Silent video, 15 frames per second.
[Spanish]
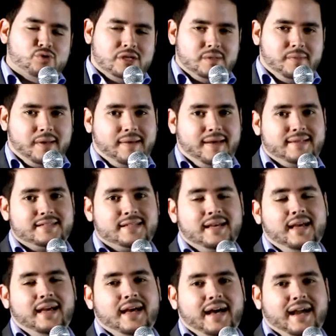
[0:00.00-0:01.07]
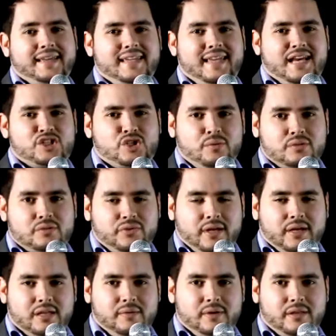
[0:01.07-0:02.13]
una semana más aquí a Somos
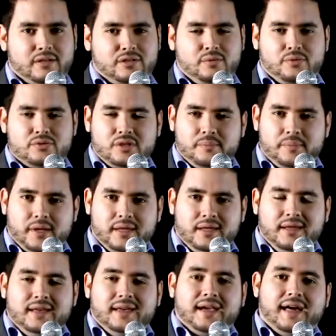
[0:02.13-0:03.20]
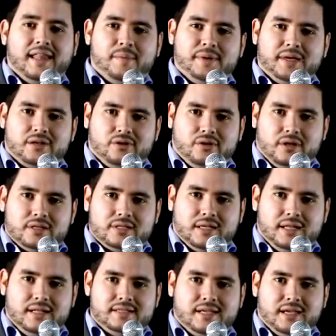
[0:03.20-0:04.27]
Verdes, como siempre, cada miércoles en
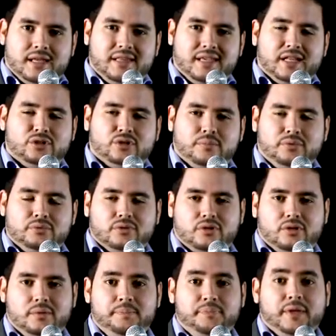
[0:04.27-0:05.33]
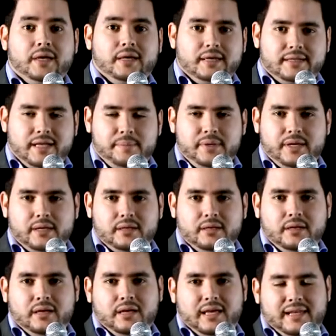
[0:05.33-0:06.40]
elchedirecto.com y también
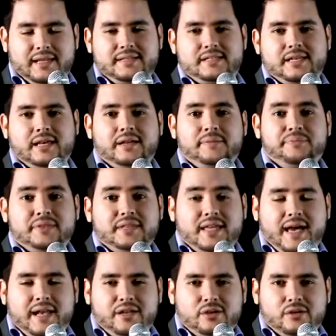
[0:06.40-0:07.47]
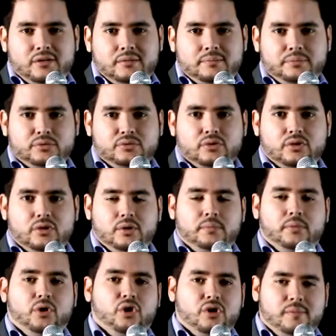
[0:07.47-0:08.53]
en
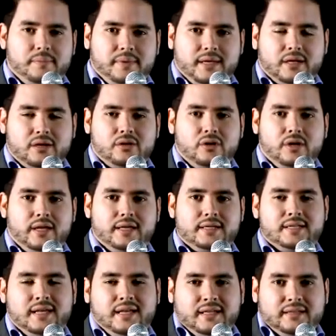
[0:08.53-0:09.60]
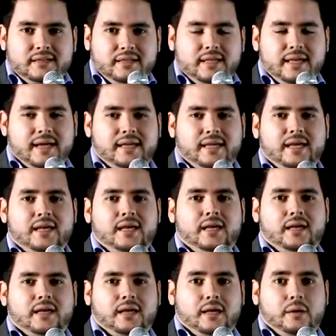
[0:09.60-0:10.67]
elchediario.com. Hoy miércoles, día
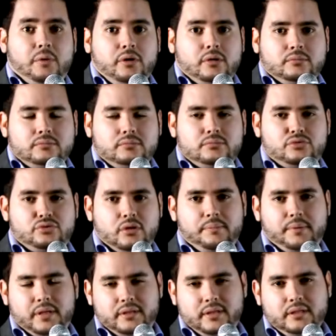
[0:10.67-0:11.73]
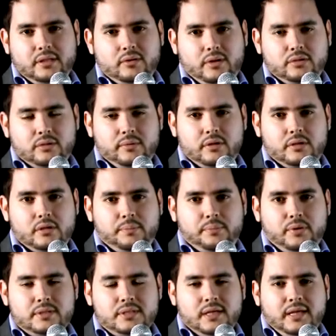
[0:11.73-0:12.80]
que, bueno, sorprendente cuanto menos
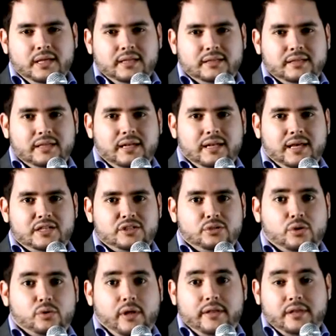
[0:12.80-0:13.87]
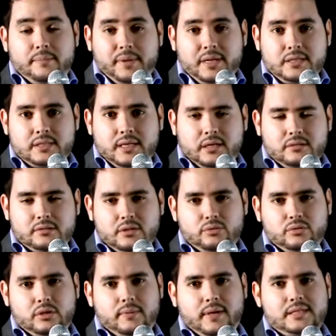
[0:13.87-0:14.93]
después de las dos ruedas de prensa
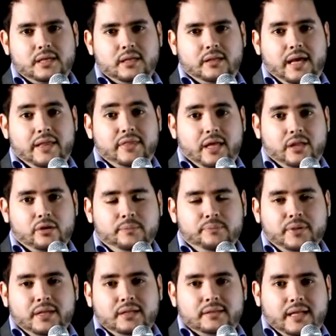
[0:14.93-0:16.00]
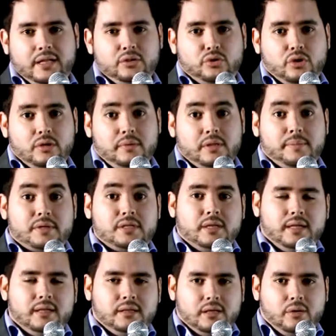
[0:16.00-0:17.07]
consecutivas que han dado tanto el
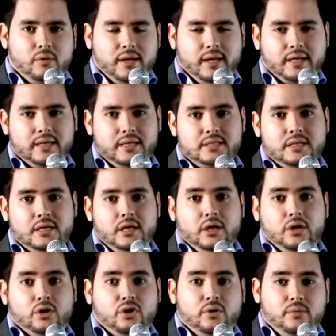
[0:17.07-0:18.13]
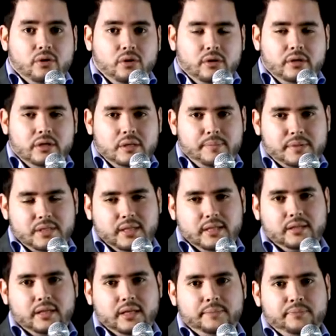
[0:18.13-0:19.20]
vicepresidente Juan Anguís como hoy el
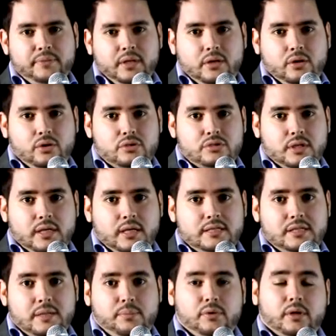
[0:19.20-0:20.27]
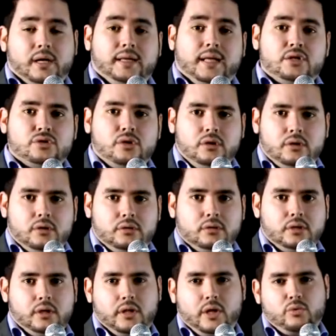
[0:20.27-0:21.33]
presidente José Sepulcre. Tan solo
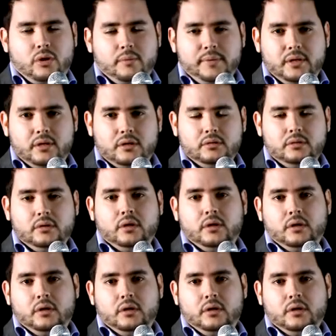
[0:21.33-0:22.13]
quiero dar una opinión